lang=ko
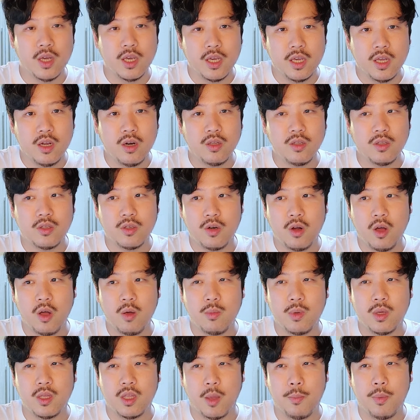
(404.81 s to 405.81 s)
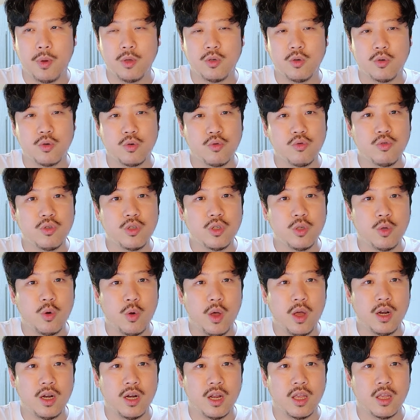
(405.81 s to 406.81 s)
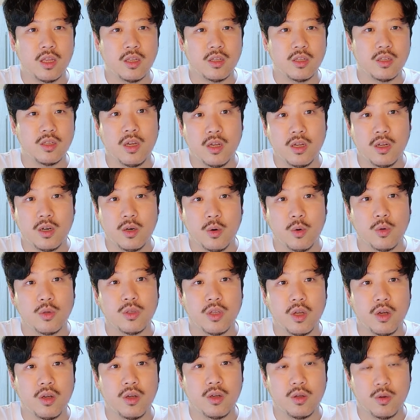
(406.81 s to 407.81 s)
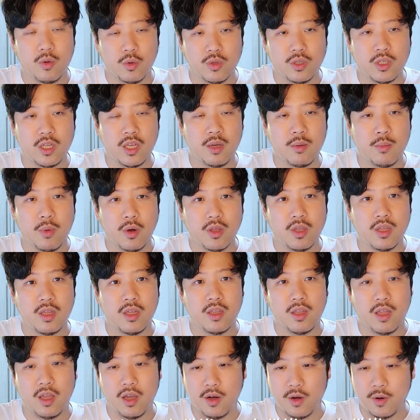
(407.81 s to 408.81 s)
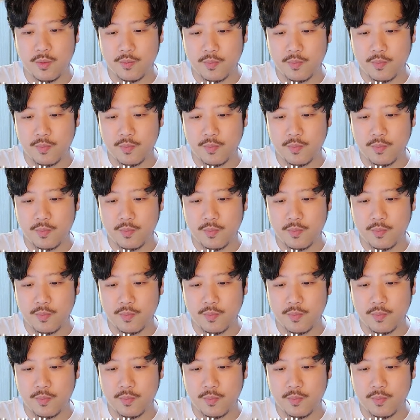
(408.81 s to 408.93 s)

이런 드럼이 대표적으로 후지로얄이라는 로스팅, 로스팅 머신인데요.